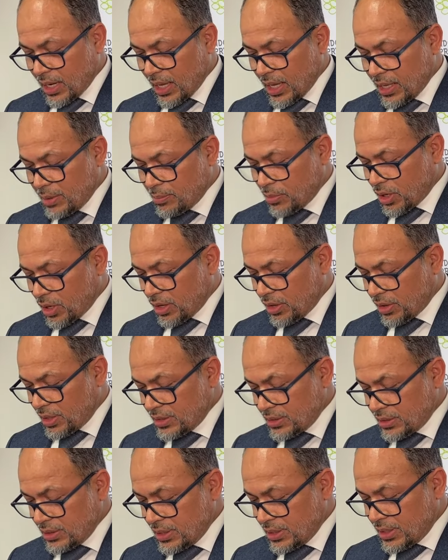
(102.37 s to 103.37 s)
রায়ে বলা হয়
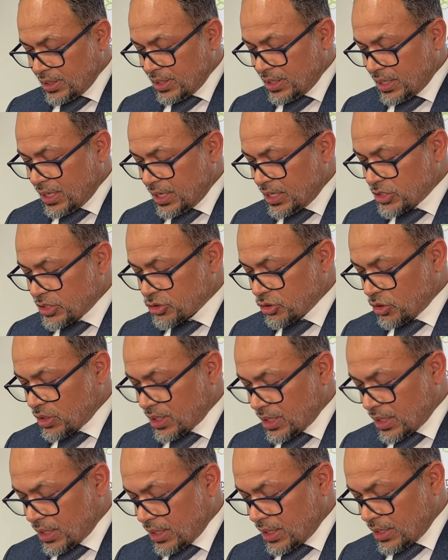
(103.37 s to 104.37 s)
এটি
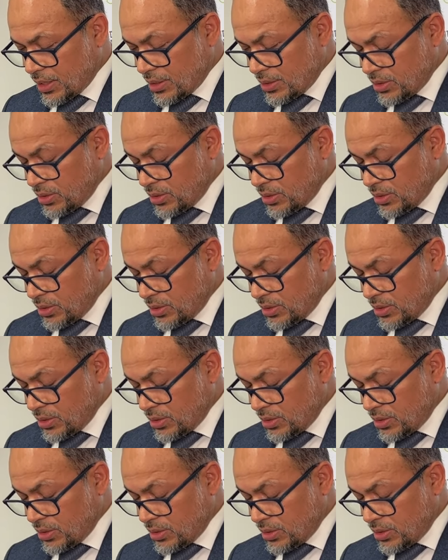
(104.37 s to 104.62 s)
সরকারের